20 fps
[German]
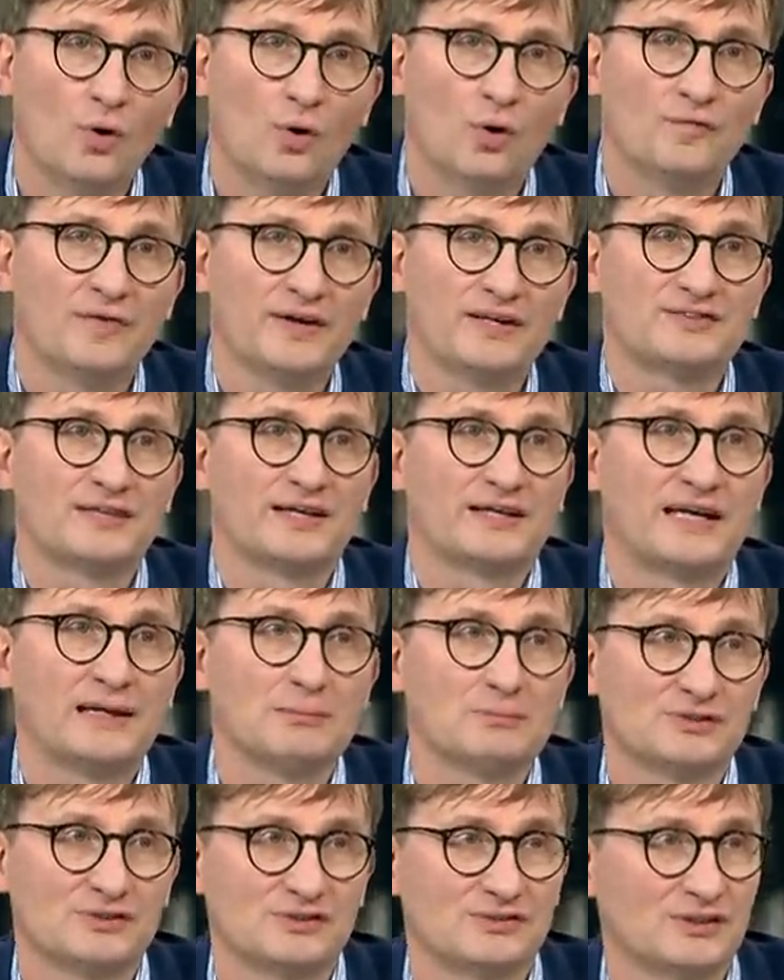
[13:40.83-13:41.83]
Und welches
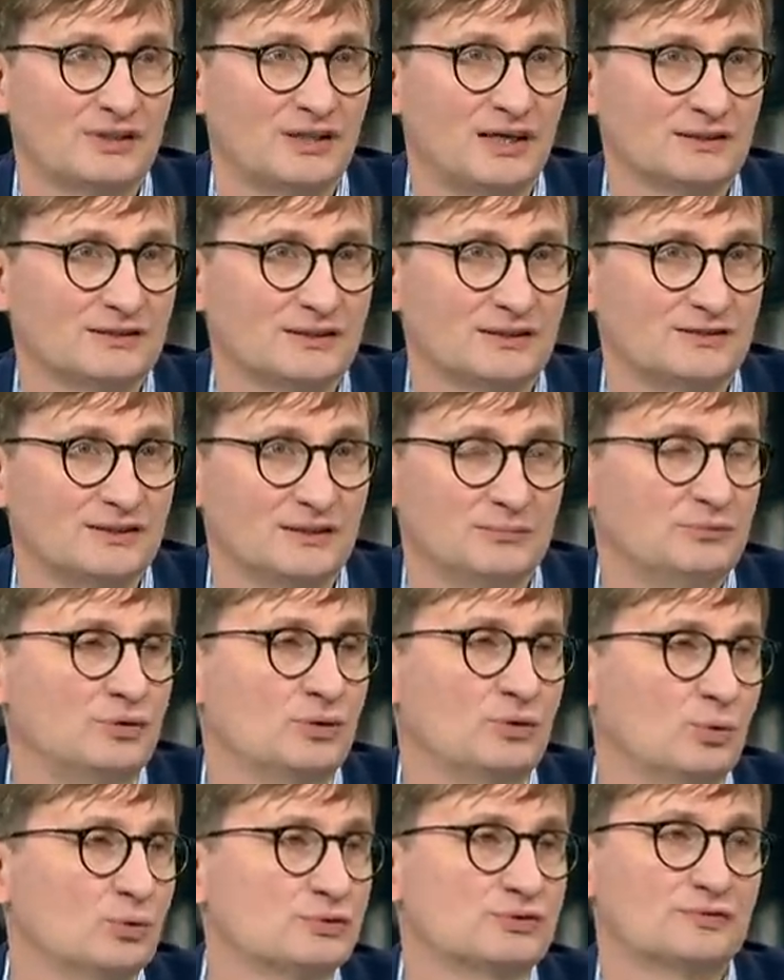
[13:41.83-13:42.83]
Ergebnis es dann hat, ist eben
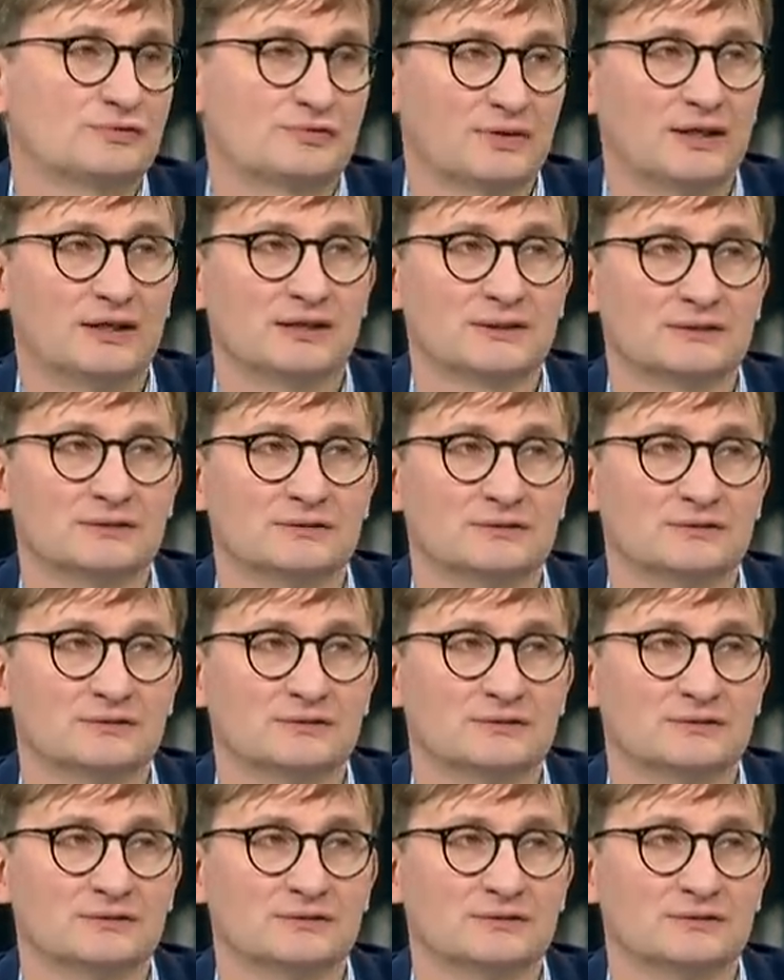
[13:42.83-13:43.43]
die große Frage.